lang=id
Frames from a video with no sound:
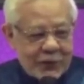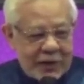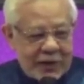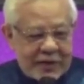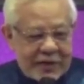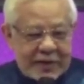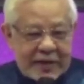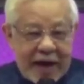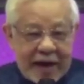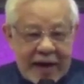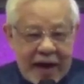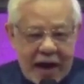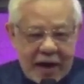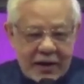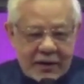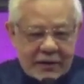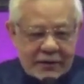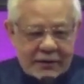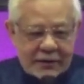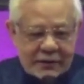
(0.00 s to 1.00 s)

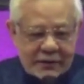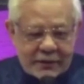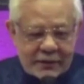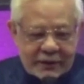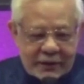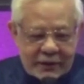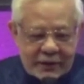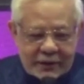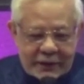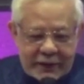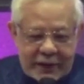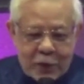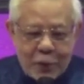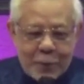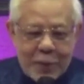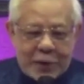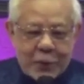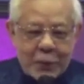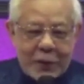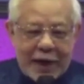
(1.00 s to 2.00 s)
Sekarang, di
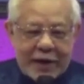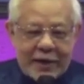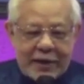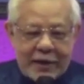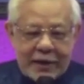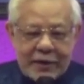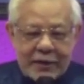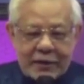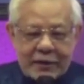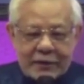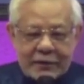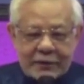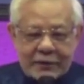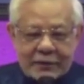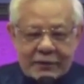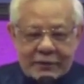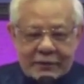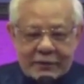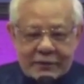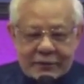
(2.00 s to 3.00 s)
rumah duka ini,
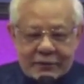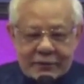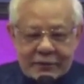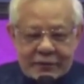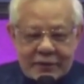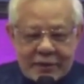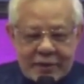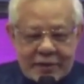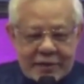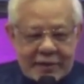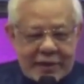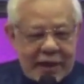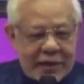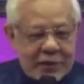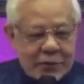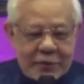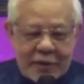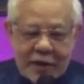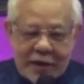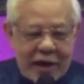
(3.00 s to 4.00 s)
saya
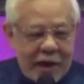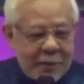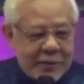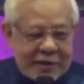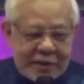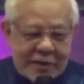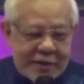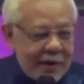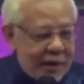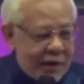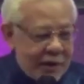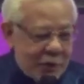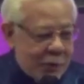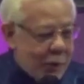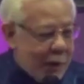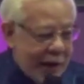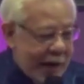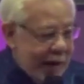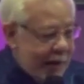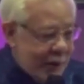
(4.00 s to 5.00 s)
sudah gak bisa dengar
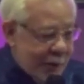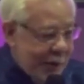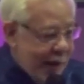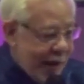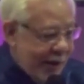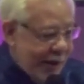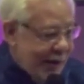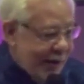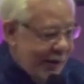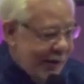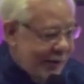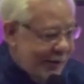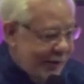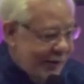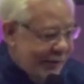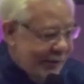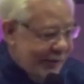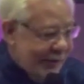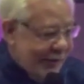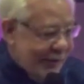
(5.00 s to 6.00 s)
suara itu lagi.
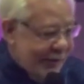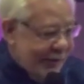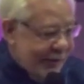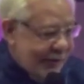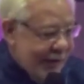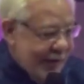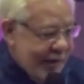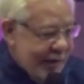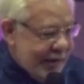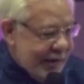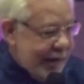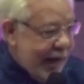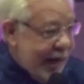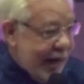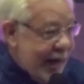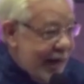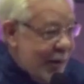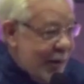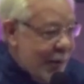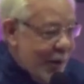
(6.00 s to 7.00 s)
Saya
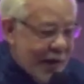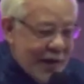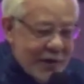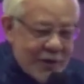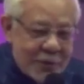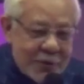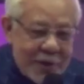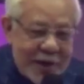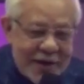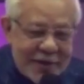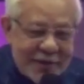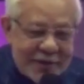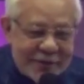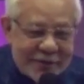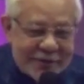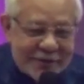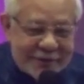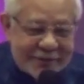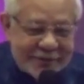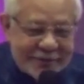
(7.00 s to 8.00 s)
rindu akan suara
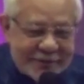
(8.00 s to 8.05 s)
itu.